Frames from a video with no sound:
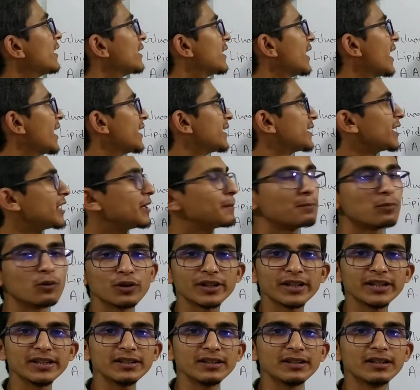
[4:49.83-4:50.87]
ডায়েটারি
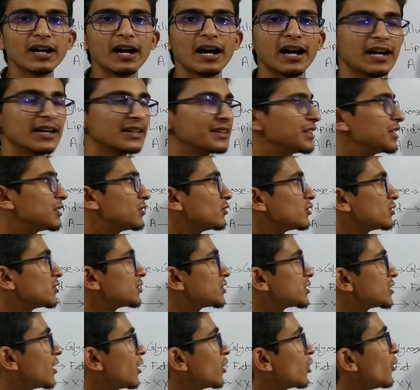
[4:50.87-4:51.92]
প্রোটিন আর দ্বিতীয়
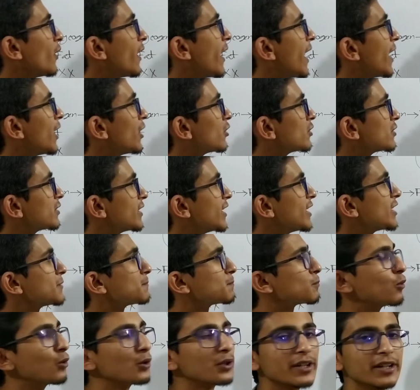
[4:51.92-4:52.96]
সোর্সটা হলো অ্যান্ড্রোজেনাস
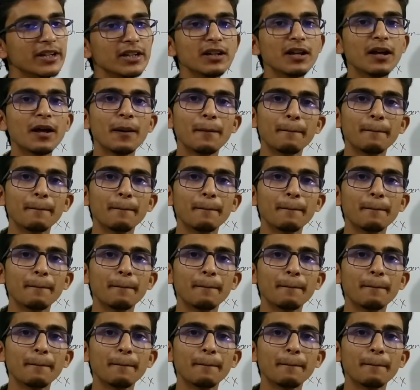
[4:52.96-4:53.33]
প্রোটিন